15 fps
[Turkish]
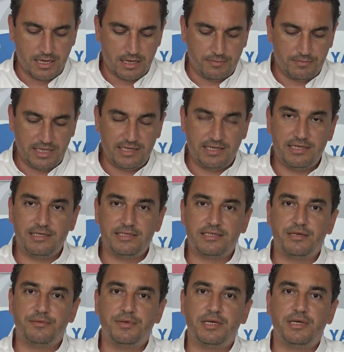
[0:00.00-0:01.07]
Bildiğiniz
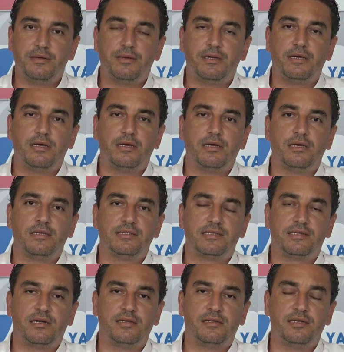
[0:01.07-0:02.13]
gibi
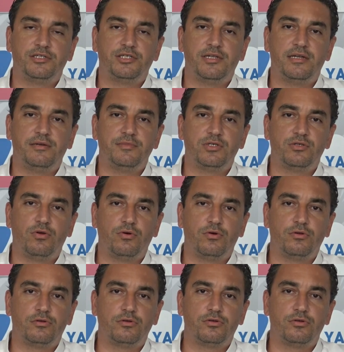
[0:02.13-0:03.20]
stratejilerimiz
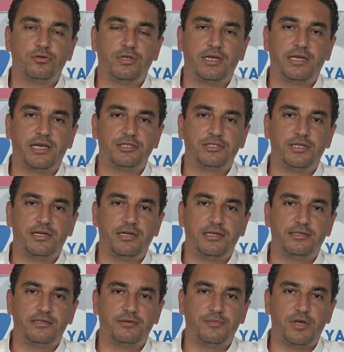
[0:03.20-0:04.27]
doğrultusunda gençlere
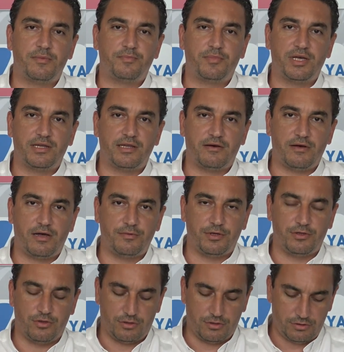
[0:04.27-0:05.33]
yatırım yapmaya devam
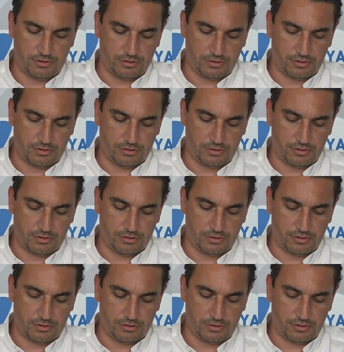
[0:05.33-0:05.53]
ediyoruz